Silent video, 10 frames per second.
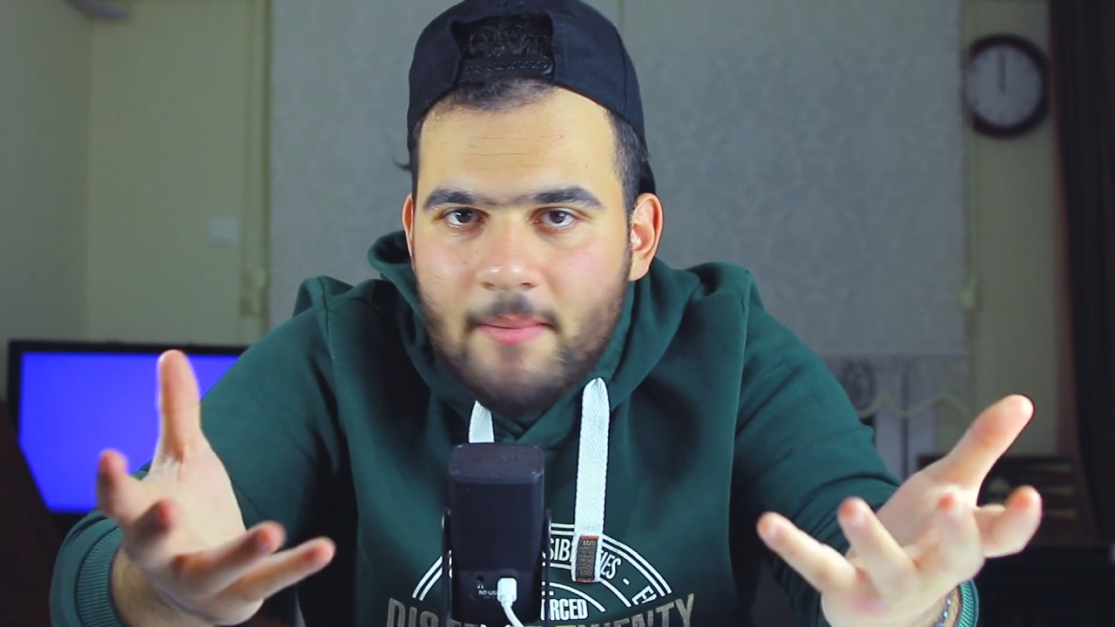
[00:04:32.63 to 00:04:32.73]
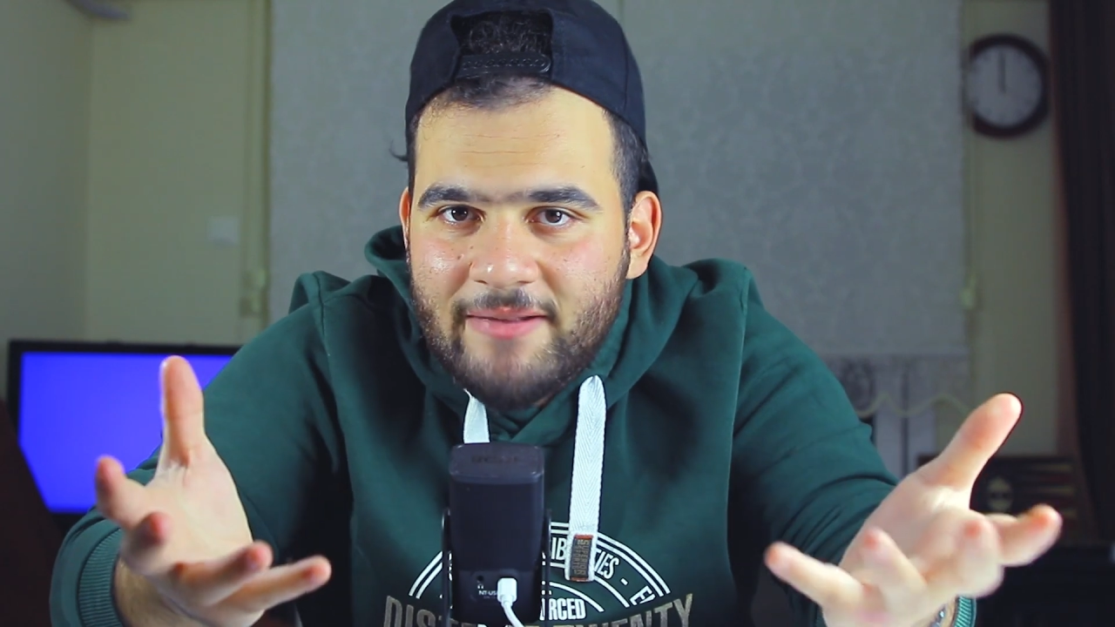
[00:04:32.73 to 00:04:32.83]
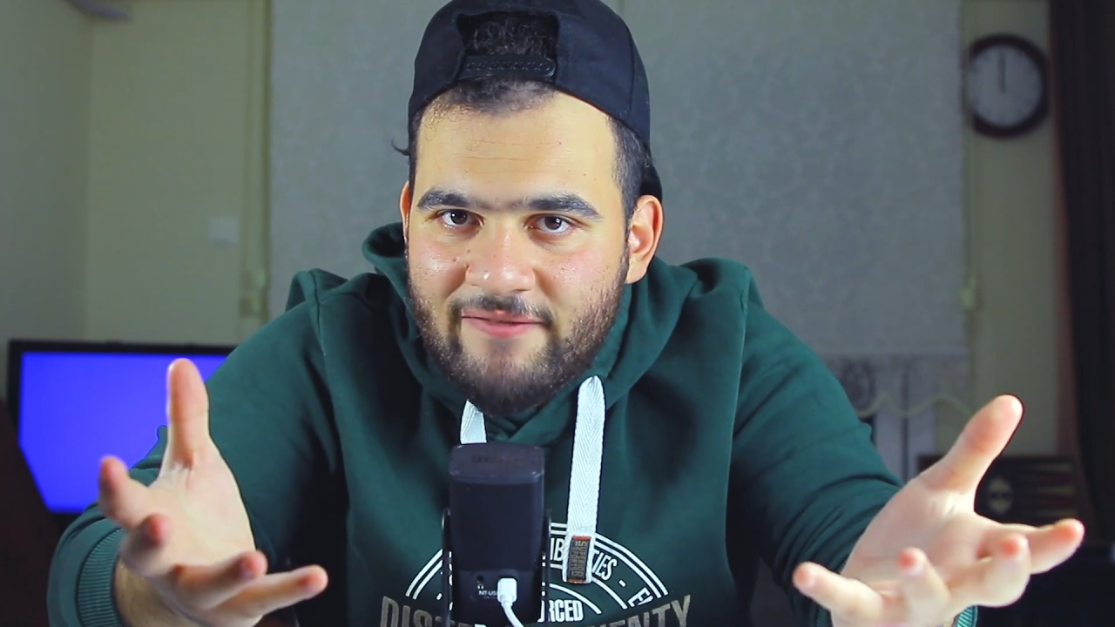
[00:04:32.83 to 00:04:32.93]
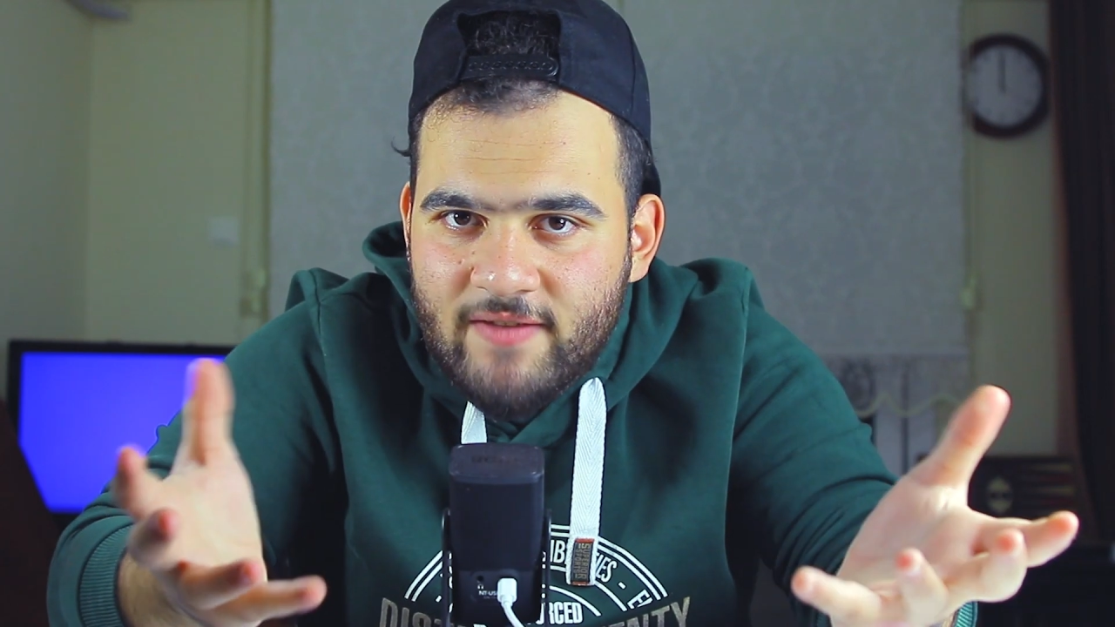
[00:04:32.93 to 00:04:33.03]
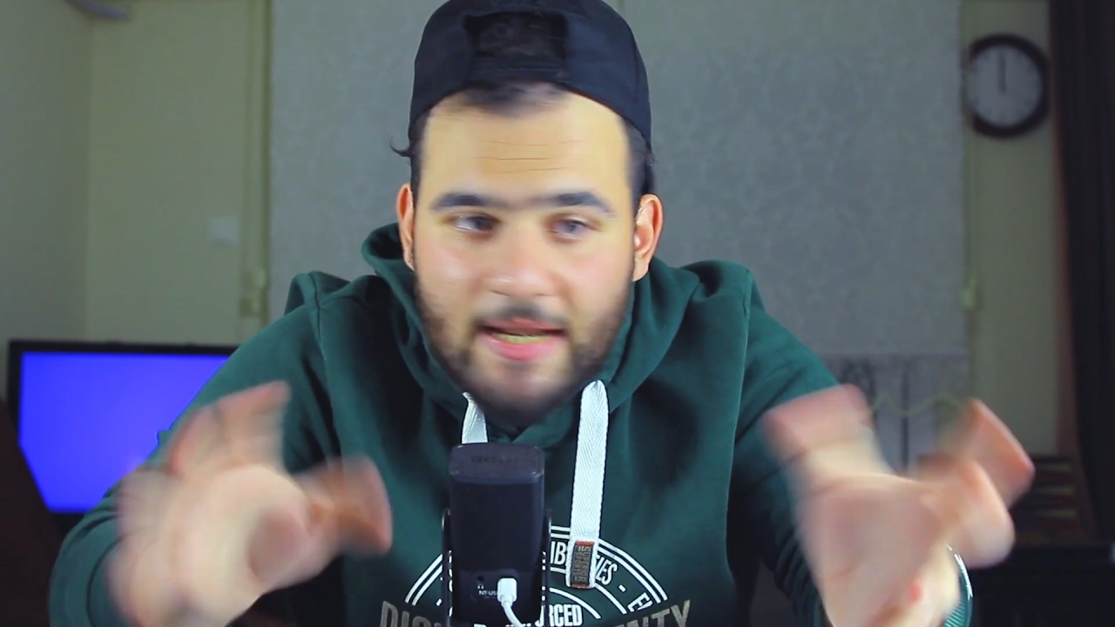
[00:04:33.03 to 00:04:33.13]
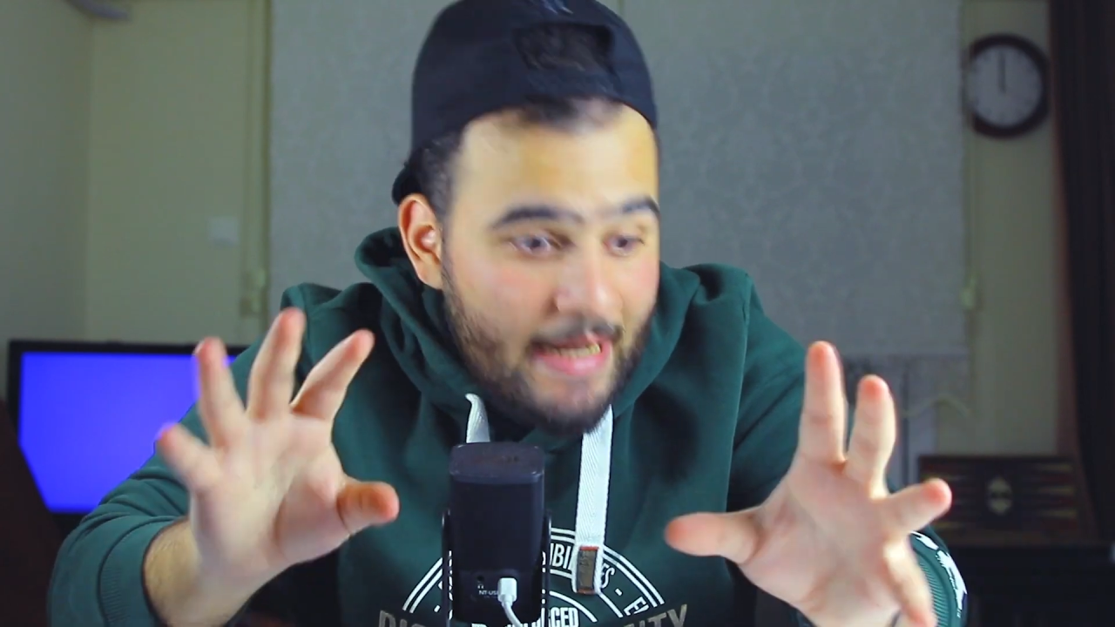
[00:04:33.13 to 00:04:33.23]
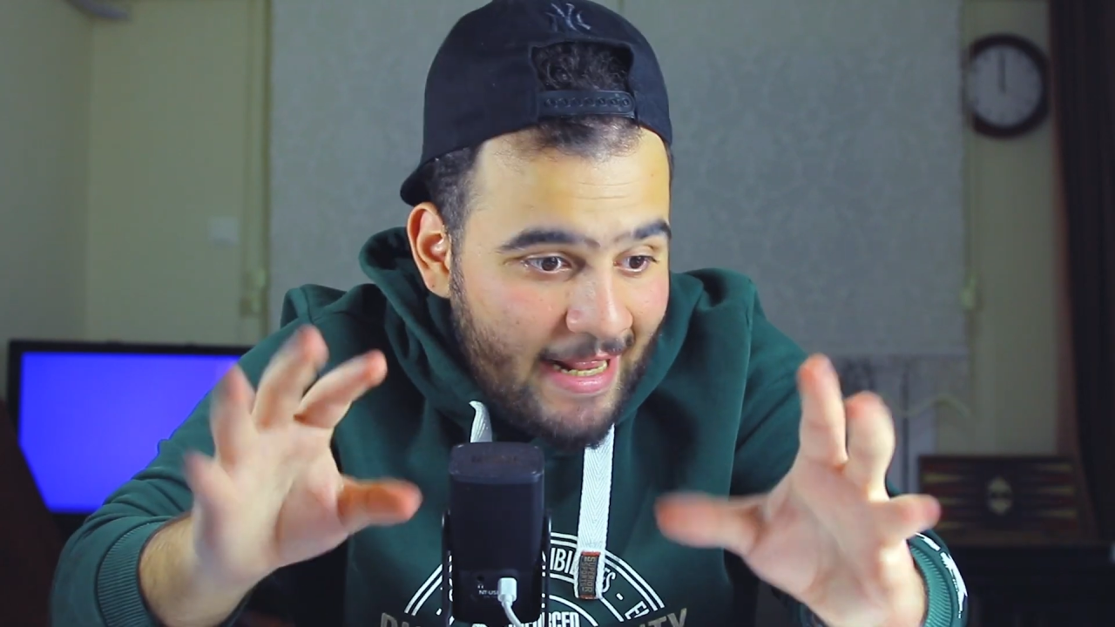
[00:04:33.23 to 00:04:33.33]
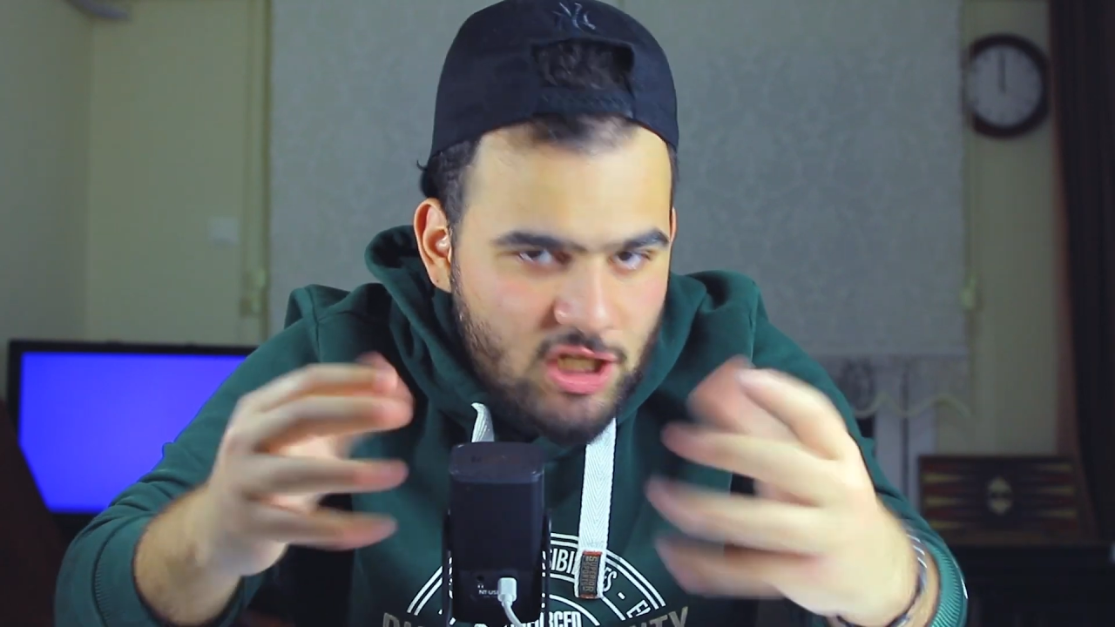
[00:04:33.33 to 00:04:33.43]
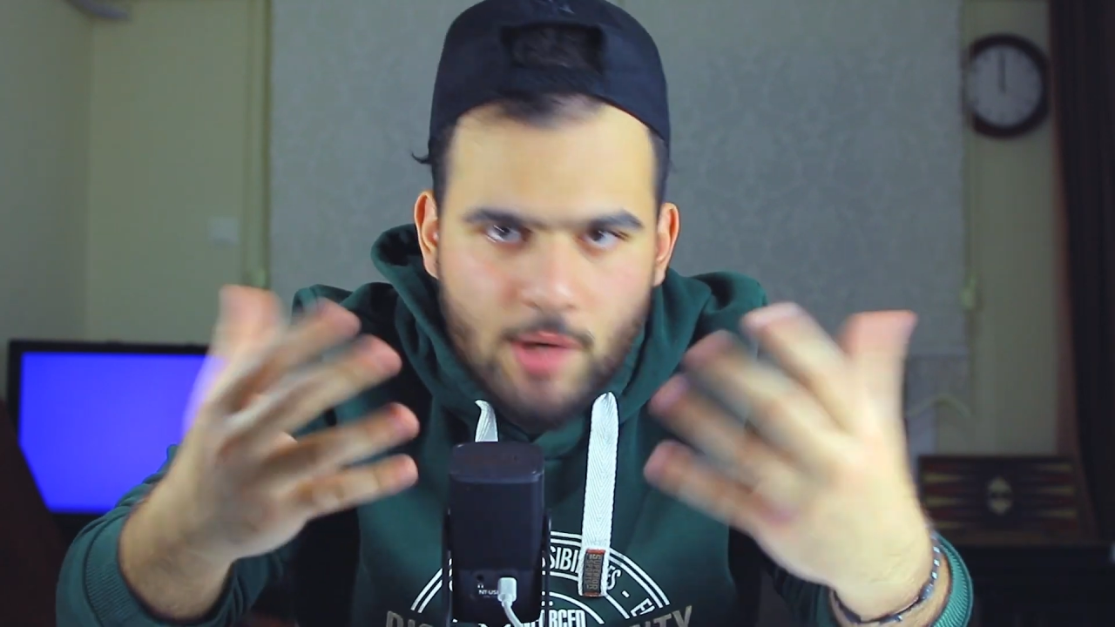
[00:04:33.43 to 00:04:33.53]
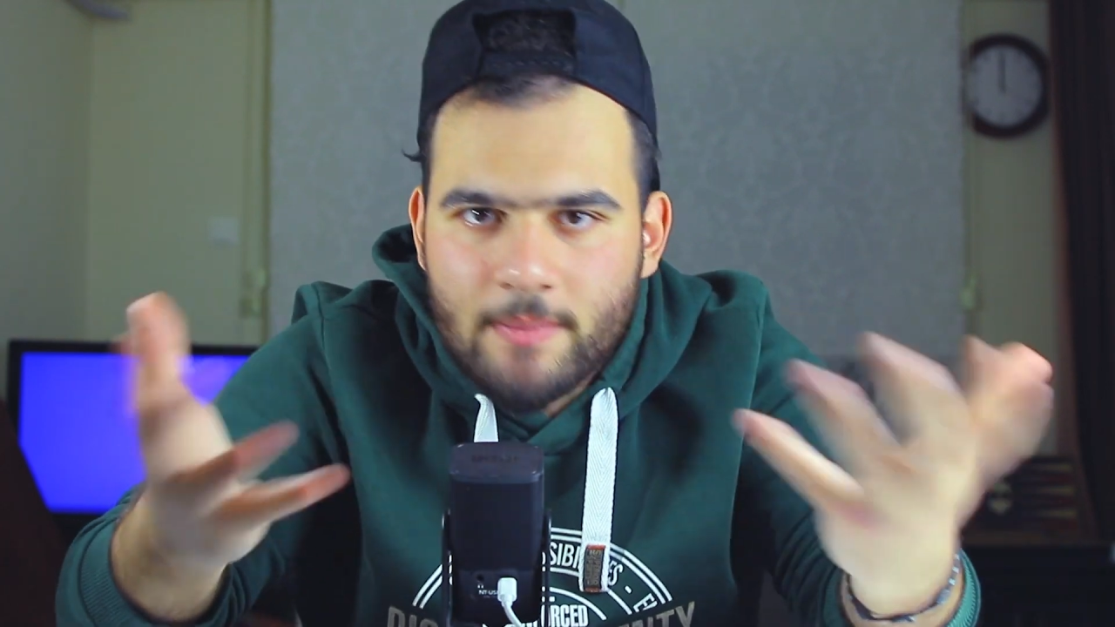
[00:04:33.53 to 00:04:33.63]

بتكفيني الحجره